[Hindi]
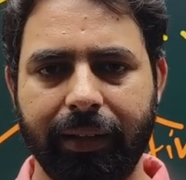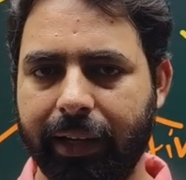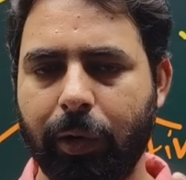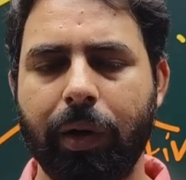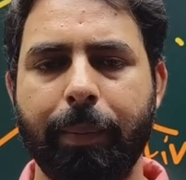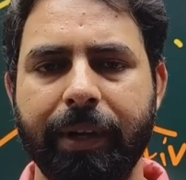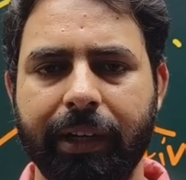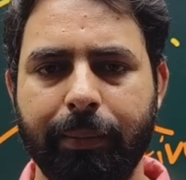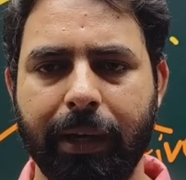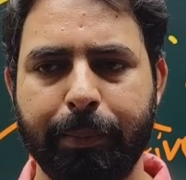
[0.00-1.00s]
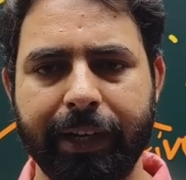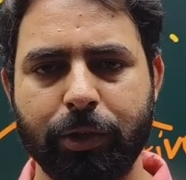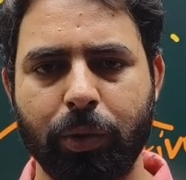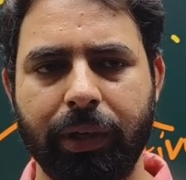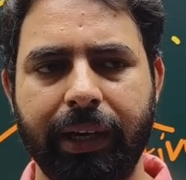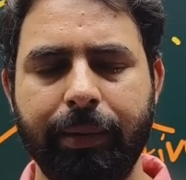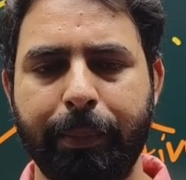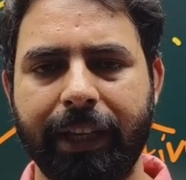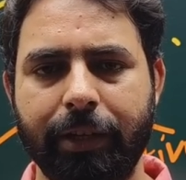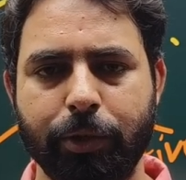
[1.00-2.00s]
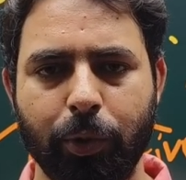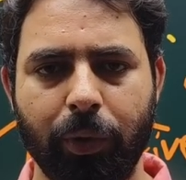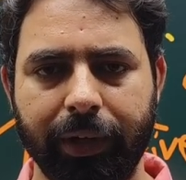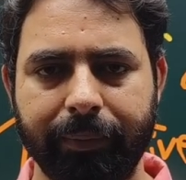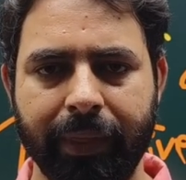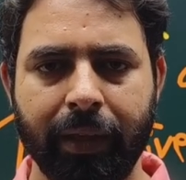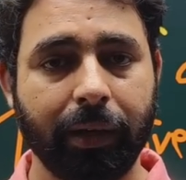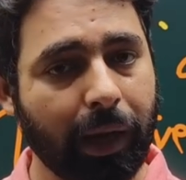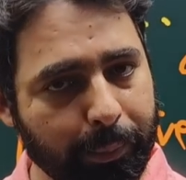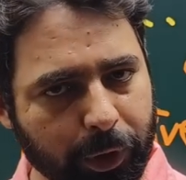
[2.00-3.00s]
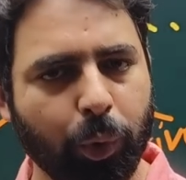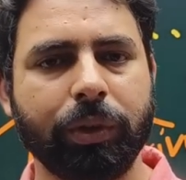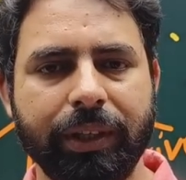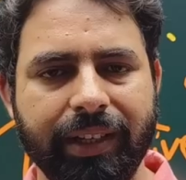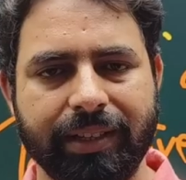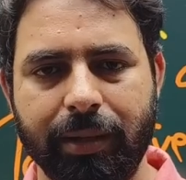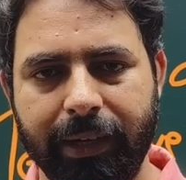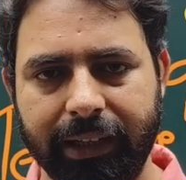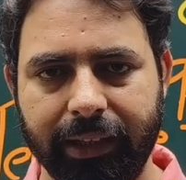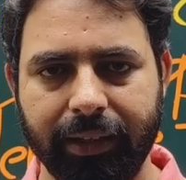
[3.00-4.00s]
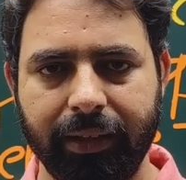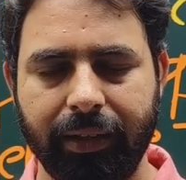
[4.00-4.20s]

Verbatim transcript: देखा होगा आपने कई बार बाईस सौ दिखाई पैंतालीस सौ हो गई कम नहीं होती ये अच्छी बात है